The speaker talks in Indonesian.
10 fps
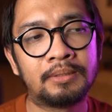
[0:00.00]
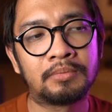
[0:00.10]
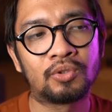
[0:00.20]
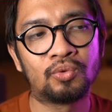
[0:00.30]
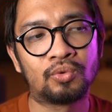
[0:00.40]

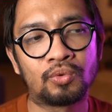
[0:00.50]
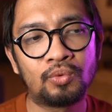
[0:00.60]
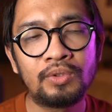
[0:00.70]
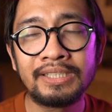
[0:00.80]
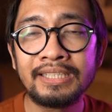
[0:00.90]

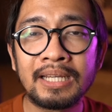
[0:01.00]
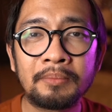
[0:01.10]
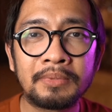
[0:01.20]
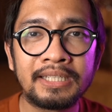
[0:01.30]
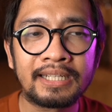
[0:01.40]
berguru, dia
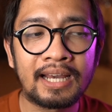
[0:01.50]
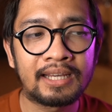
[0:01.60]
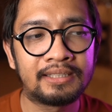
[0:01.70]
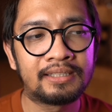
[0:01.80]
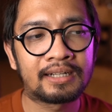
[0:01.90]

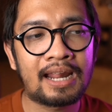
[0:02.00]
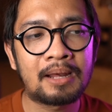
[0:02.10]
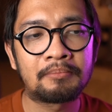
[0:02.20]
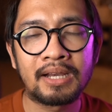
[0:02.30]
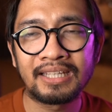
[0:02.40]
menikahi
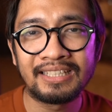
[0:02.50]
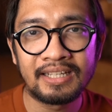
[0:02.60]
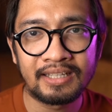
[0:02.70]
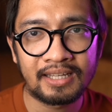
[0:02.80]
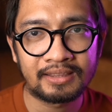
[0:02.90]
Rahma
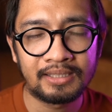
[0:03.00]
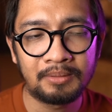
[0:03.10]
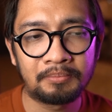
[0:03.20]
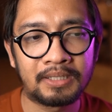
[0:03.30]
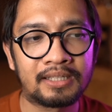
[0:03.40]

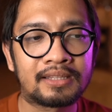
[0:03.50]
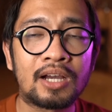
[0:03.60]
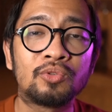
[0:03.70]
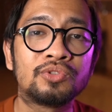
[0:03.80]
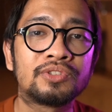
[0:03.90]
Hidayati pada
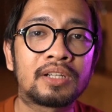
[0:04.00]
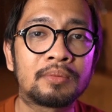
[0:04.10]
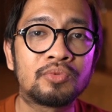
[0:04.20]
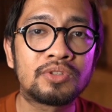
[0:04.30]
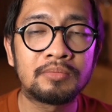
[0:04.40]
tahun
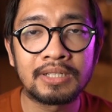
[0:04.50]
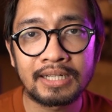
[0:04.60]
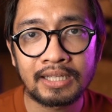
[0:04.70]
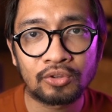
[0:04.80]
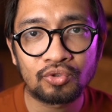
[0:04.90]

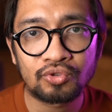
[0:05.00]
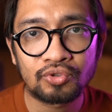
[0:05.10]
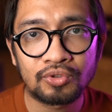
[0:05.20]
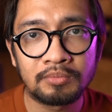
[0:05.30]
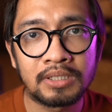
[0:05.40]
1994.
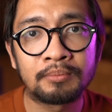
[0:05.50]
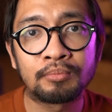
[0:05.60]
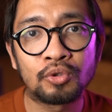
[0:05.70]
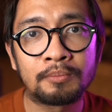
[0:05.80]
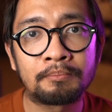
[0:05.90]

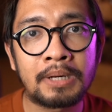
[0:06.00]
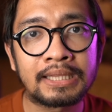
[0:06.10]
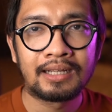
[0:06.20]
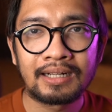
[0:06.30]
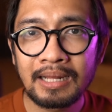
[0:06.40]

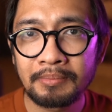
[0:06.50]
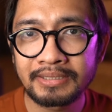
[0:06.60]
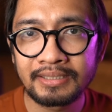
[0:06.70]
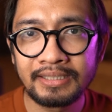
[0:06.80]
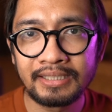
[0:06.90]

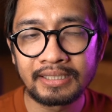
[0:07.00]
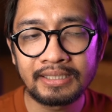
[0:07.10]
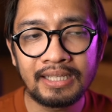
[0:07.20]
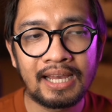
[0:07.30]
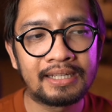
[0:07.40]
Rahma
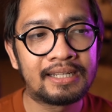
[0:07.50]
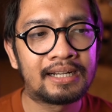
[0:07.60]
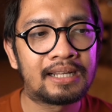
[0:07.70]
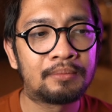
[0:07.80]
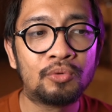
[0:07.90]
sendiri
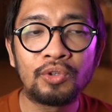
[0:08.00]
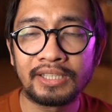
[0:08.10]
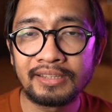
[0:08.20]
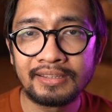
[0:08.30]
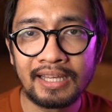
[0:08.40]
adalah
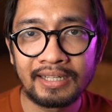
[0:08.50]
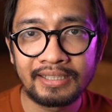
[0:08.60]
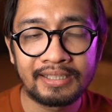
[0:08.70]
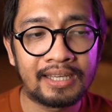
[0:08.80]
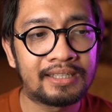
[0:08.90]
murid
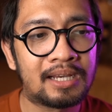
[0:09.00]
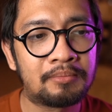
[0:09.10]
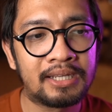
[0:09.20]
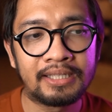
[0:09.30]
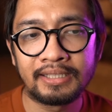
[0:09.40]
dari Kiai
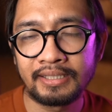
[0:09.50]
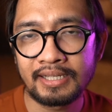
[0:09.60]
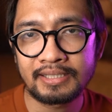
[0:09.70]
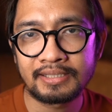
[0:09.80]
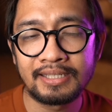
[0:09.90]
Abah
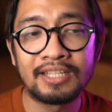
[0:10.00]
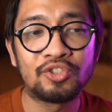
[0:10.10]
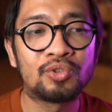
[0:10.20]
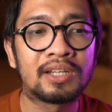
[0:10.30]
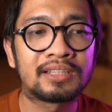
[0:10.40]
Ilyas
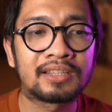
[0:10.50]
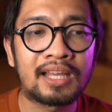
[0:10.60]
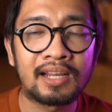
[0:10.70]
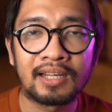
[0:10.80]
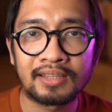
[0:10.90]
dan juga
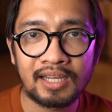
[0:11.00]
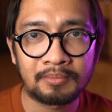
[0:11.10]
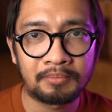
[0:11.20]
tetangga taat